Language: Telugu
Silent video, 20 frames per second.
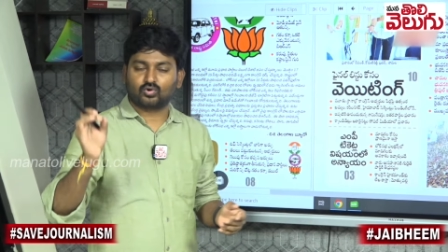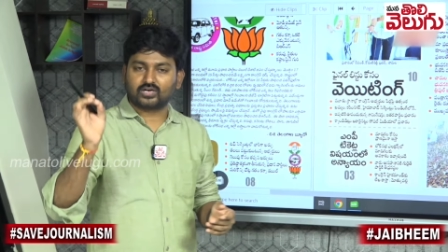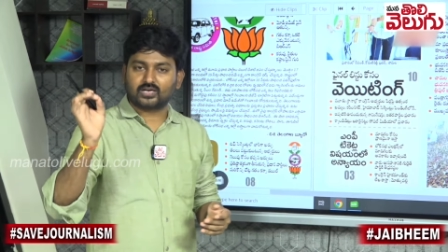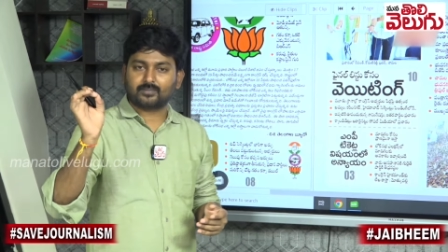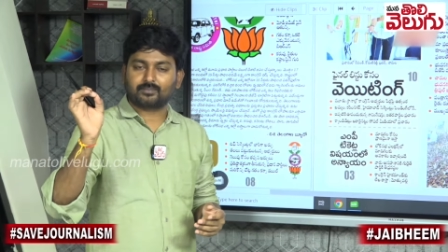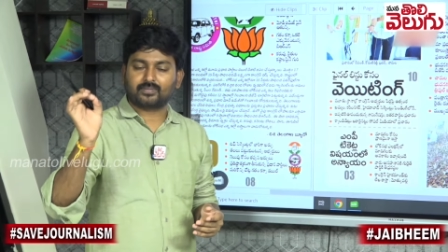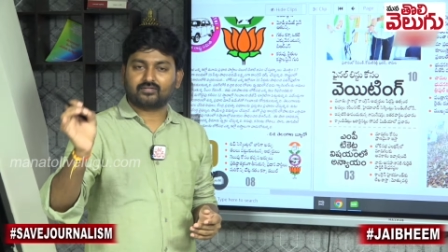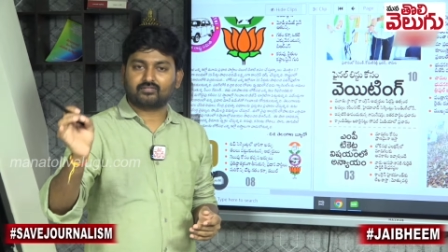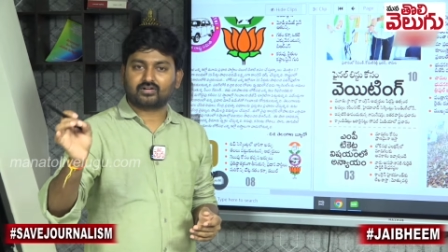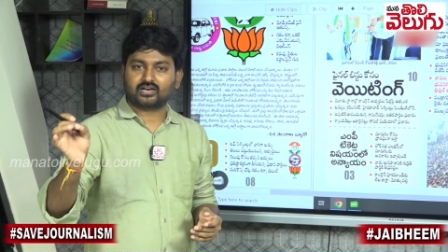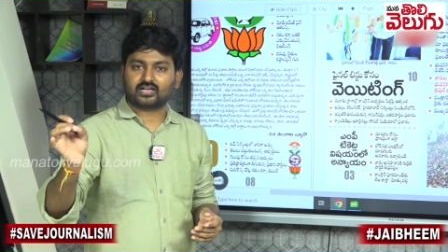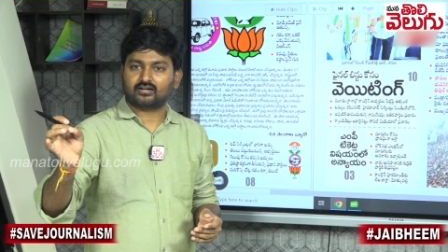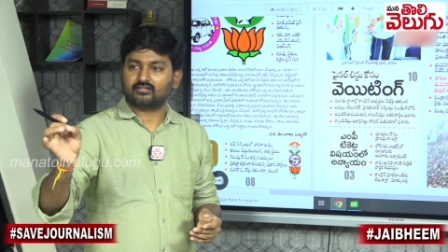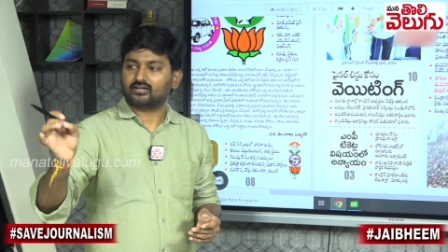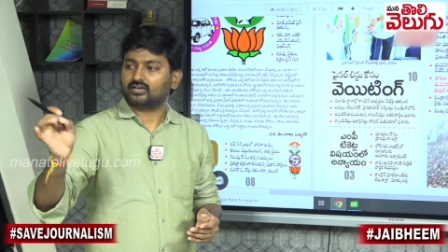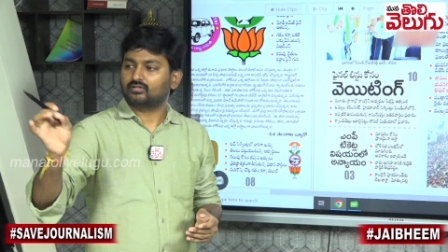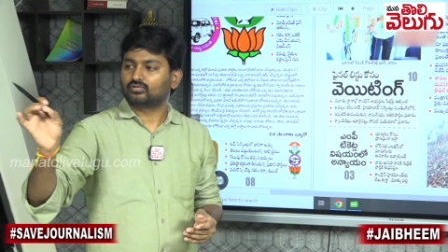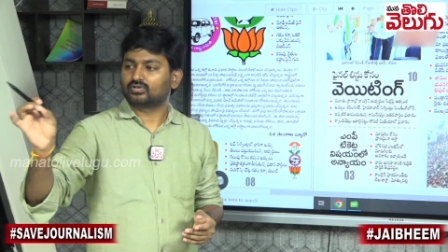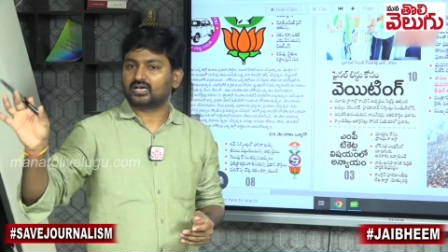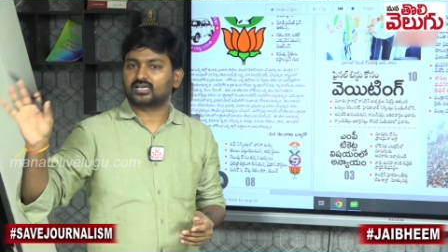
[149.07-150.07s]
ఓన్లీ పవర్
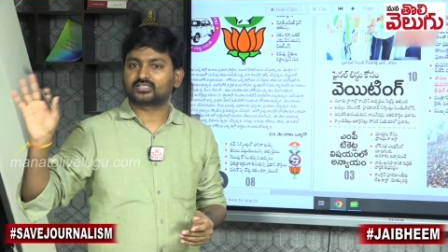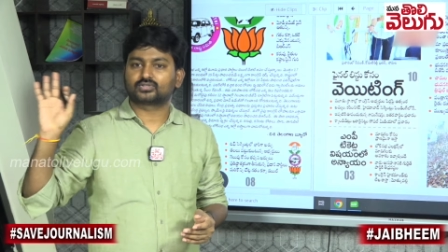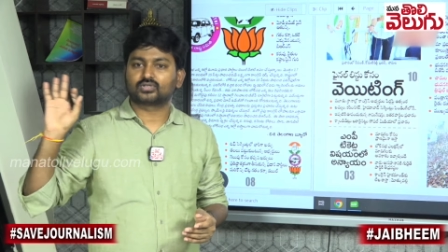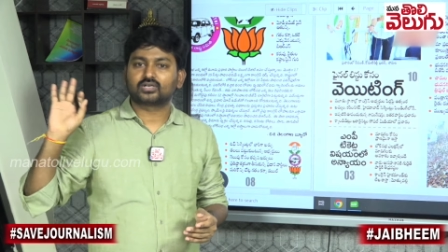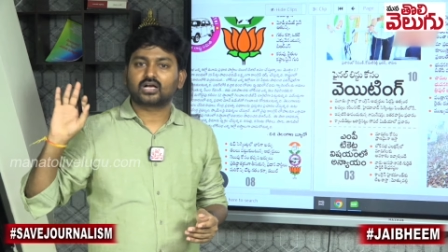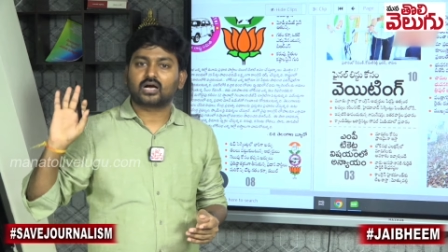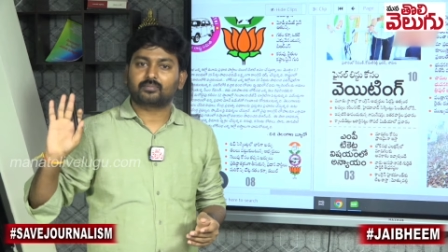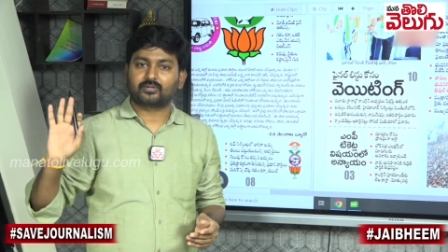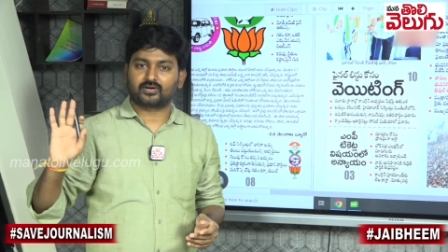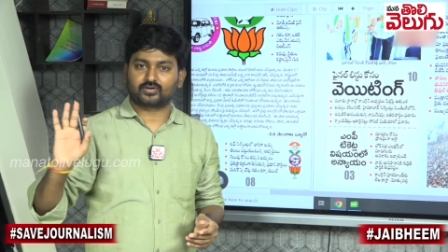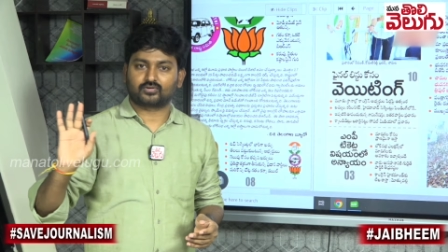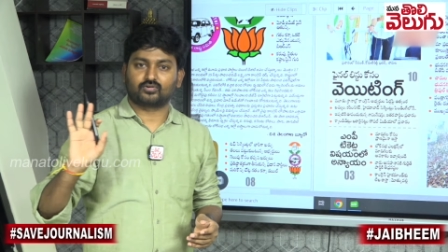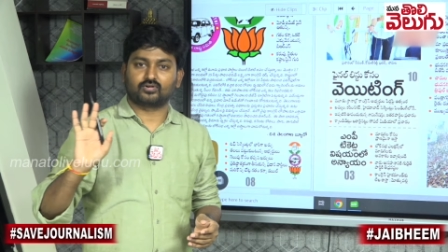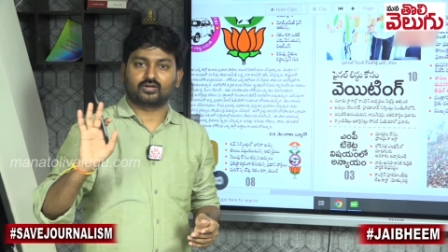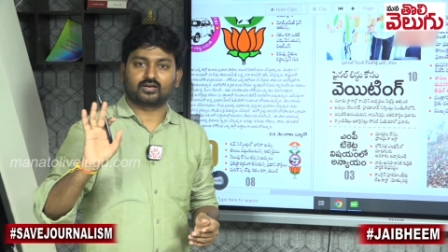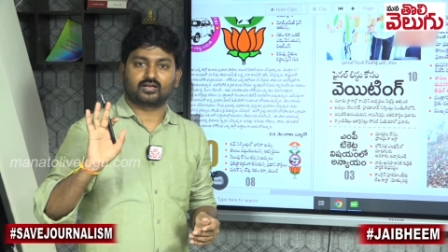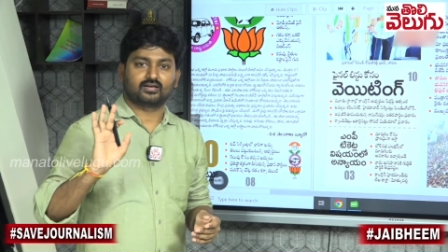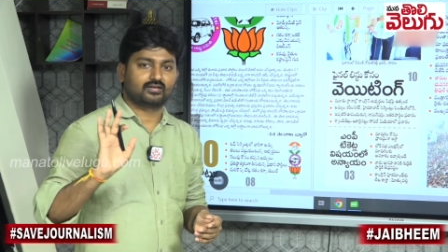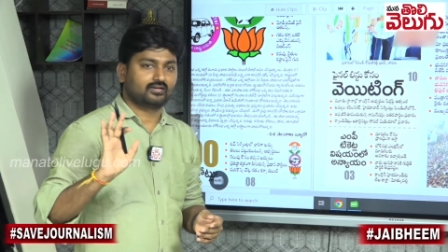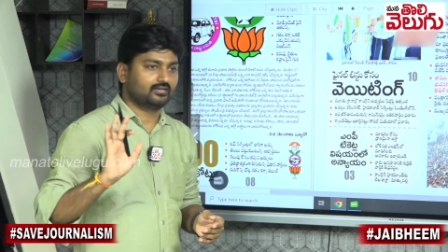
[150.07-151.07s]
కావాలి ఉన్న ఆస్తులు
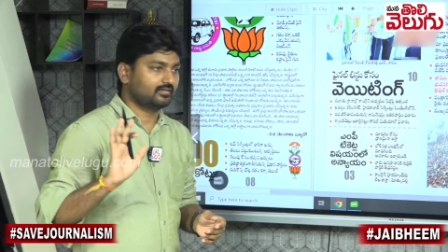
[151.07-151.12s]
కాపాడుకోవాలి